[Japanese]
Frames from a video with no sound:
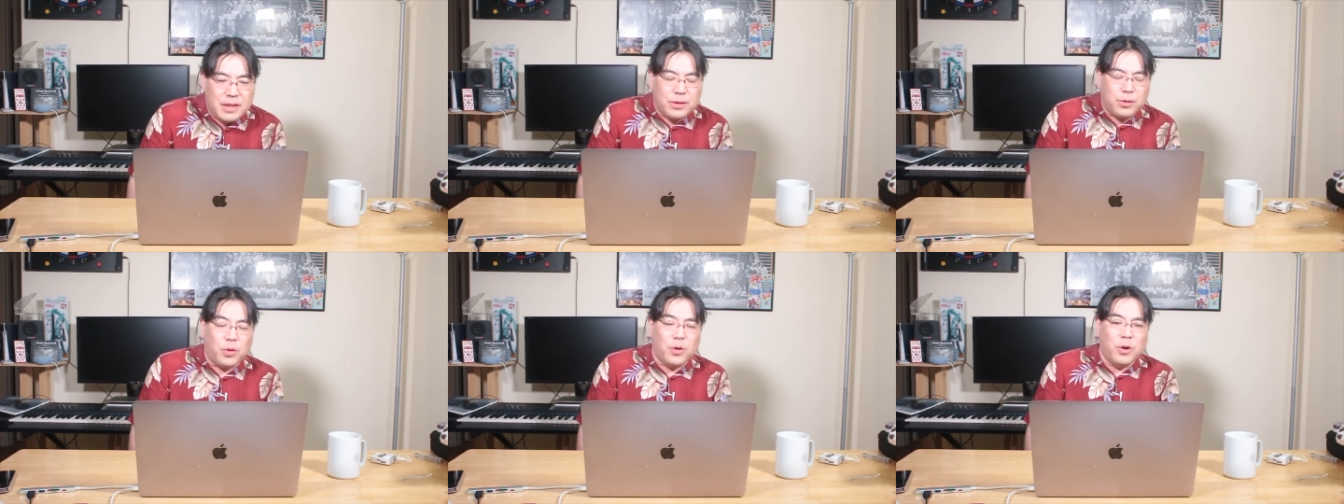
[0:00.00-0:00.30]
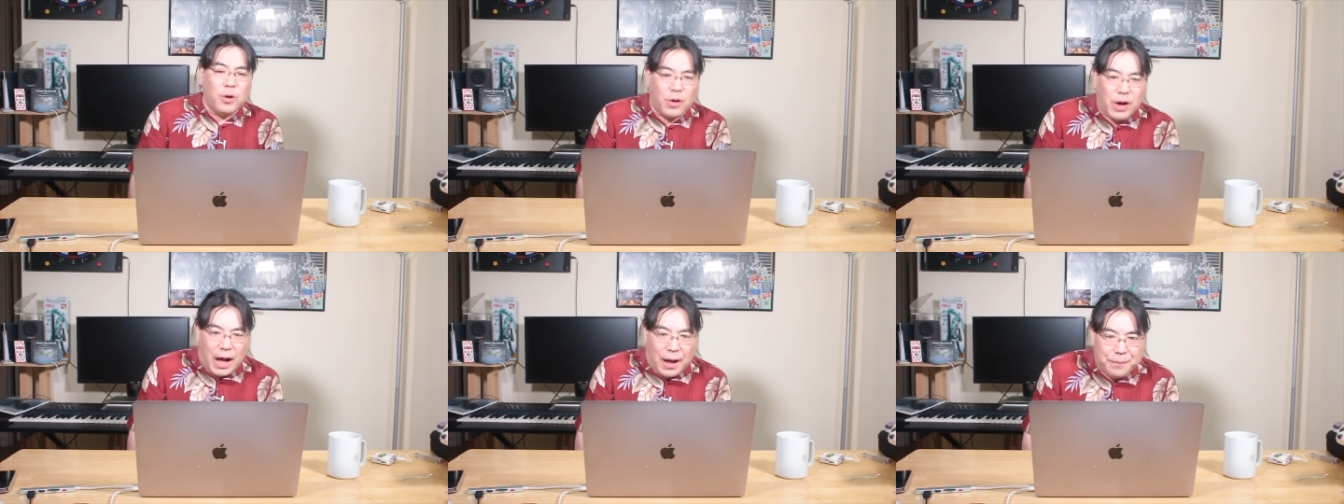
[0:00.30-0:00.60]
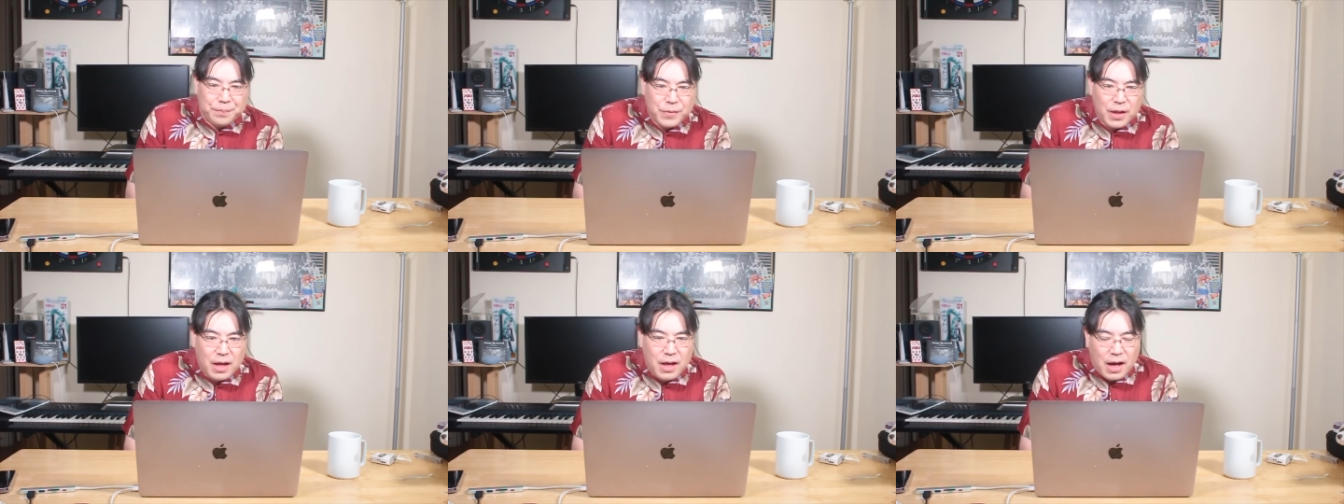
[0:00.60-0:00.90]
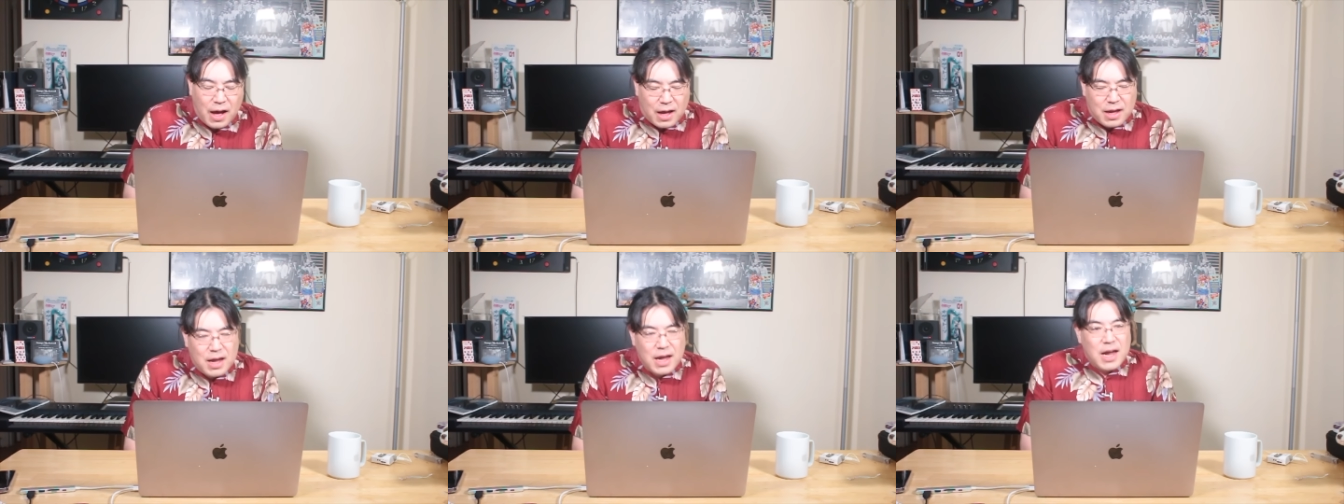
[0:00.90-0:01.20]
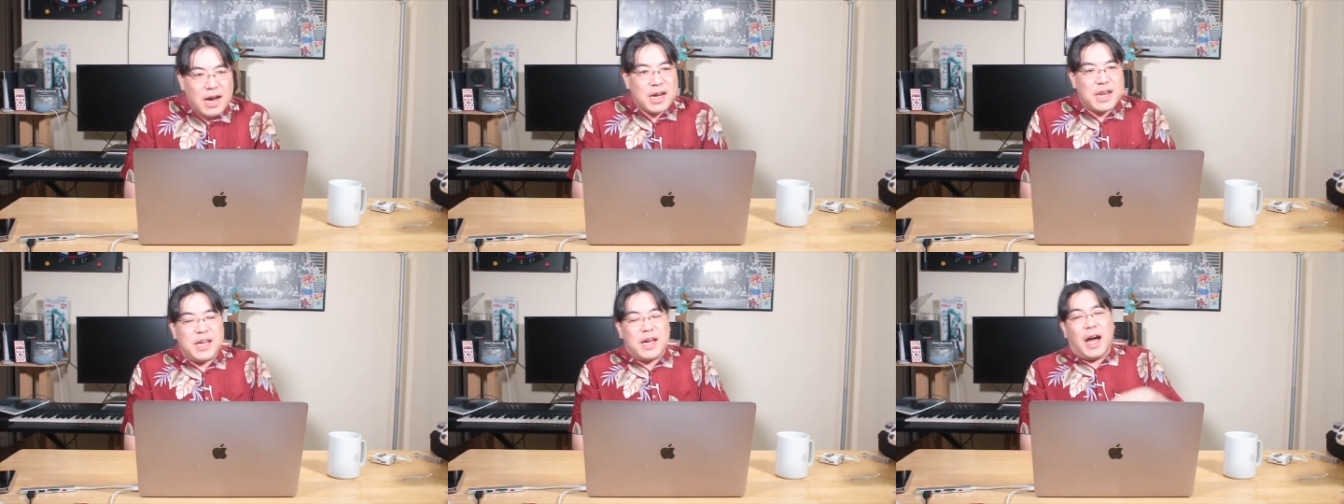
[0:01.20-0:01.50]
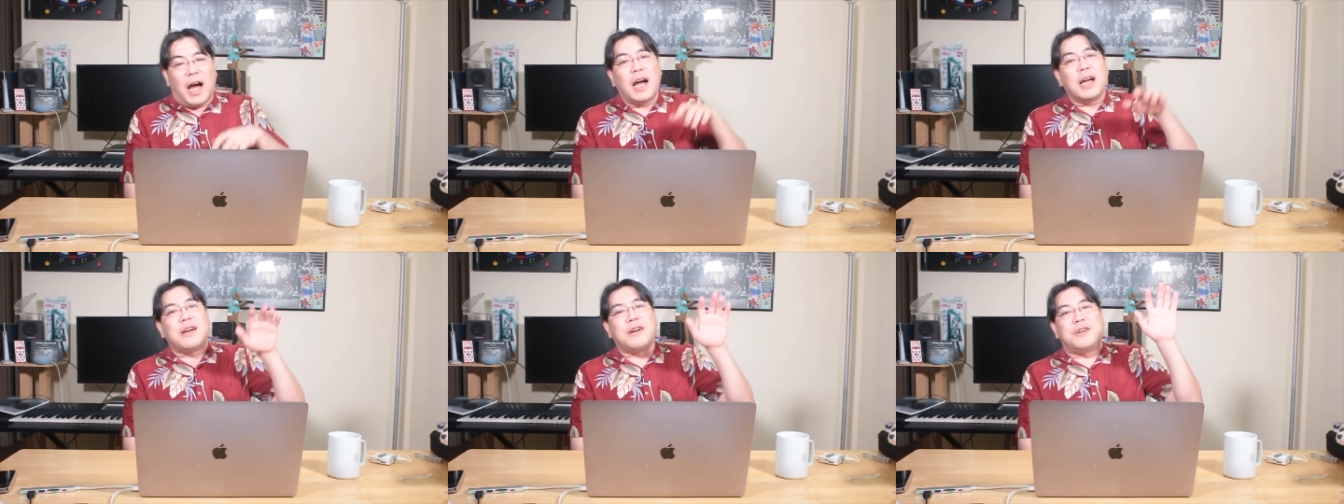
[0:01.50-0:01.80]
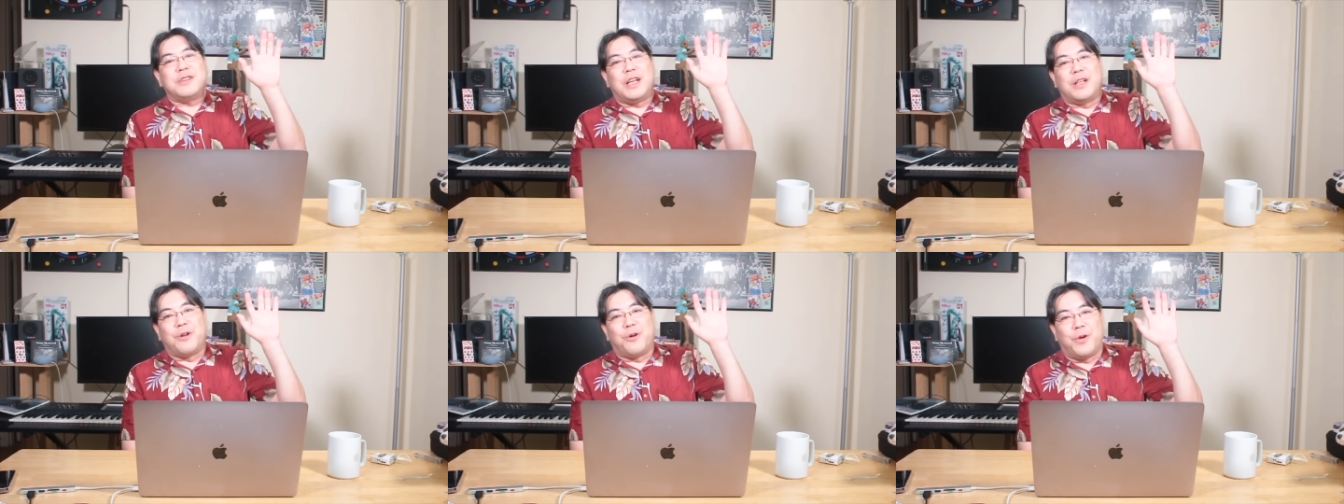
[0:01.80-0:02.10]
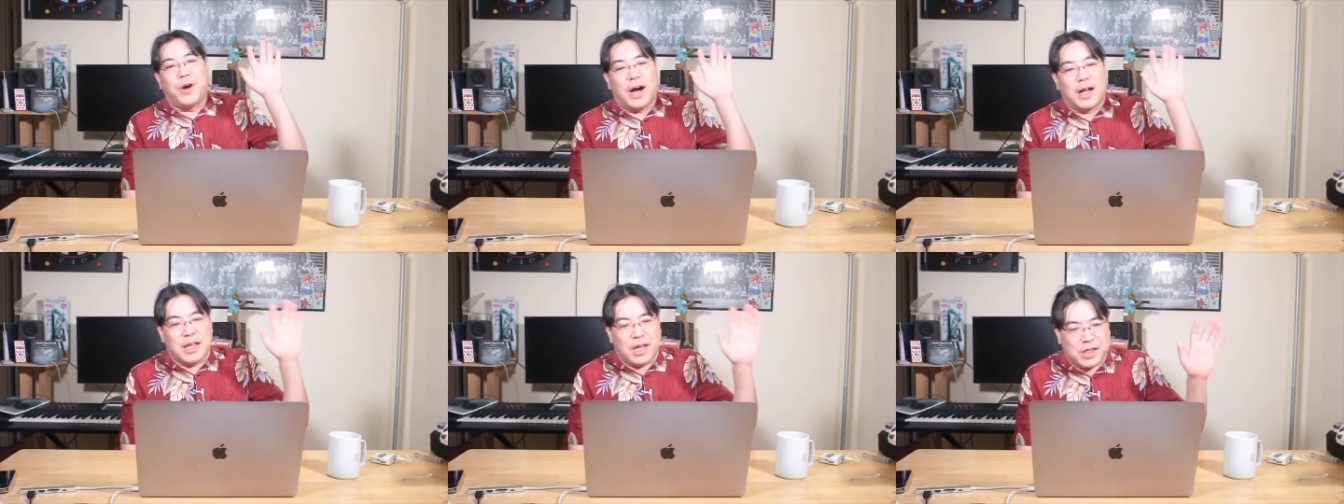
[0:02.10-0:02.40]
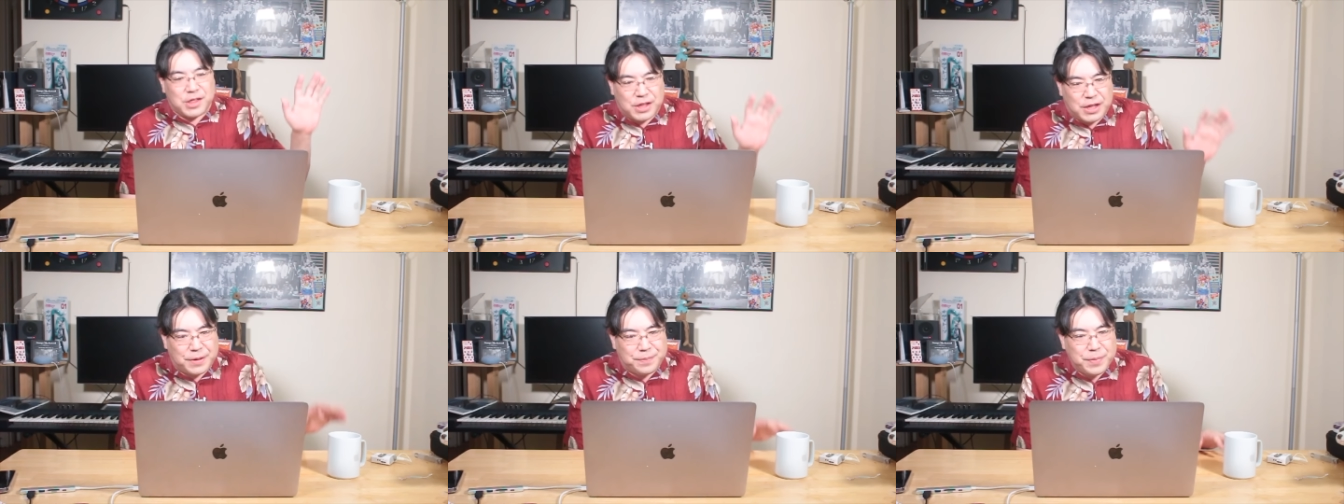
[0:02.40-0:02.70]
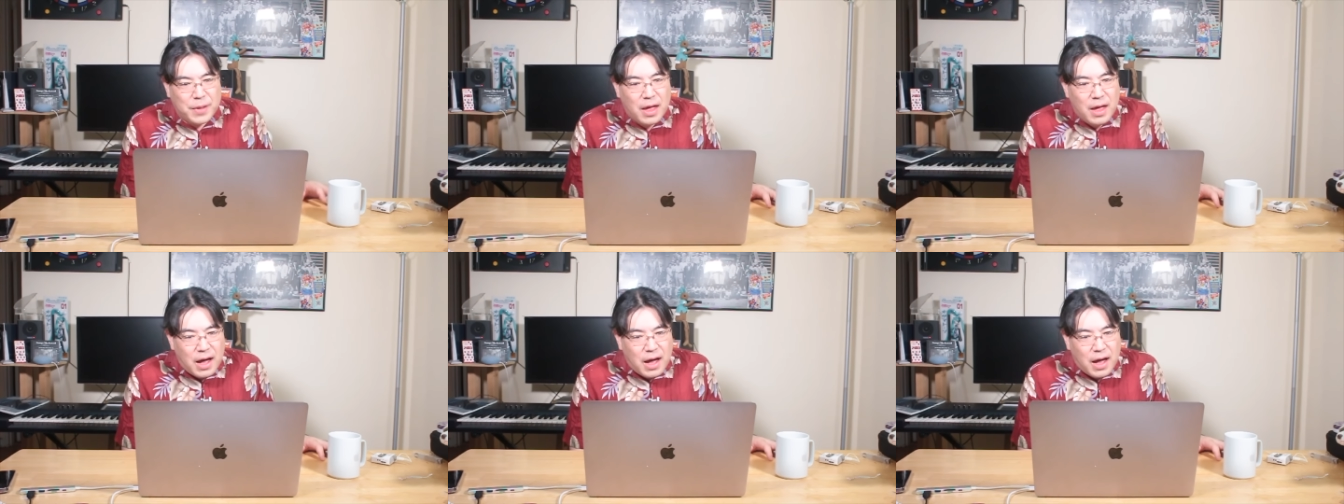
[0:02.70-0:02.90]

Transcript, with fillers: ところが、はい、リハックでのお話。